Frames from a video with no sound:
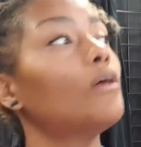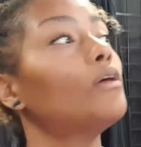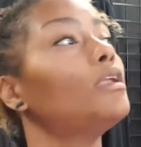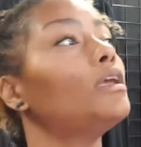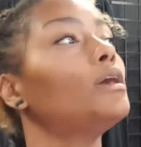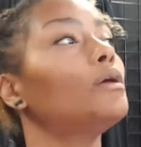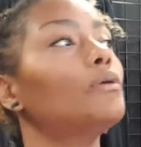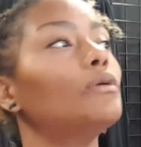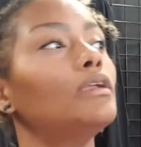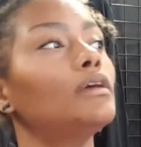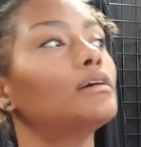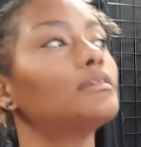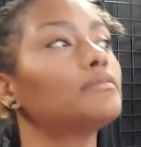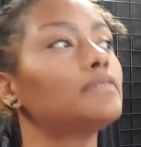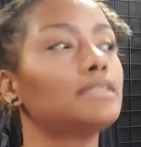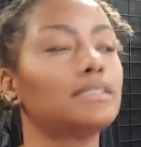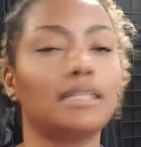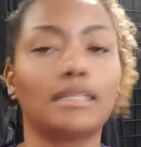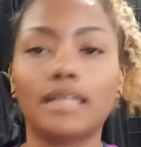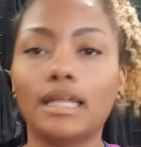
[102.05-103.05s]
Olha eu
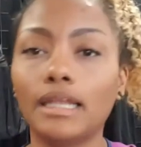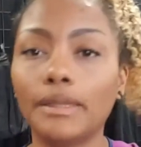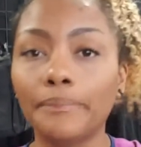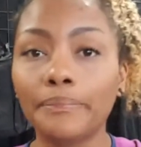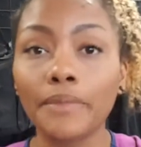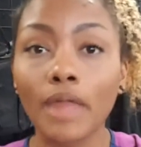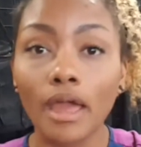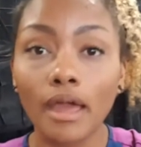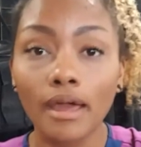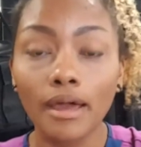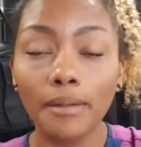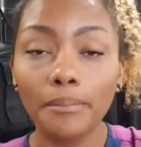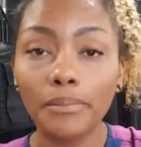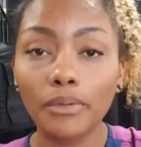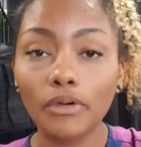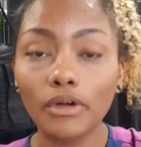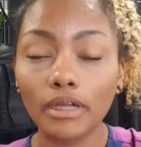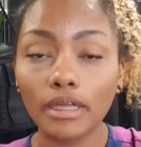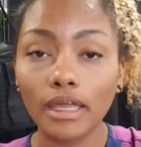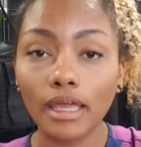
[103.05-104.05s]
olhando se ela tá ali.
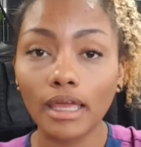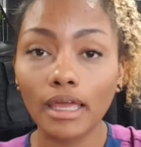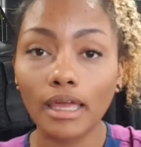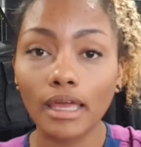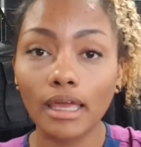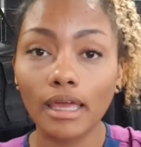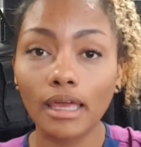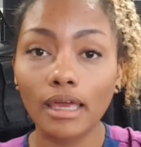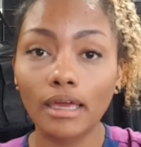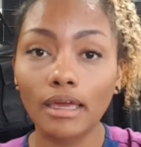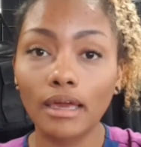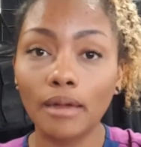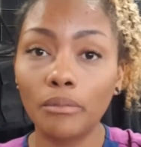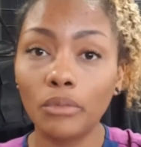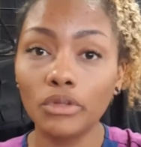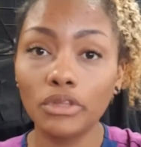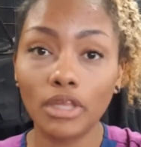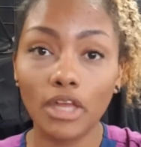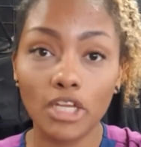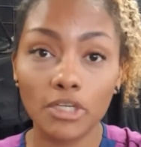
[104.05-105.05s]
Porque é
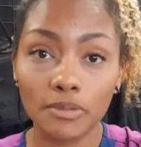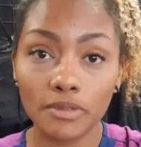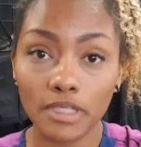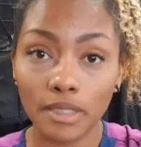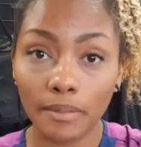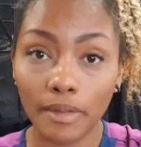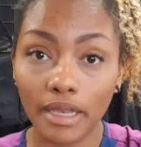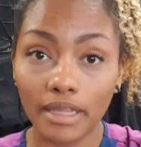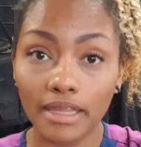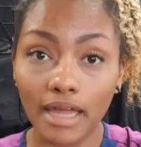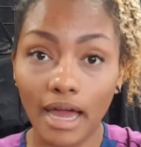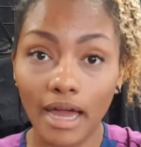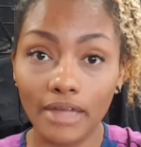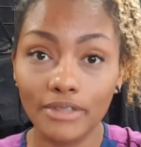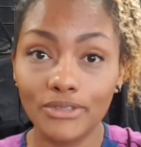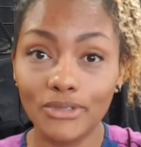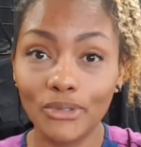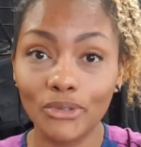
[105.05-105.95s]
muita responsabilidade,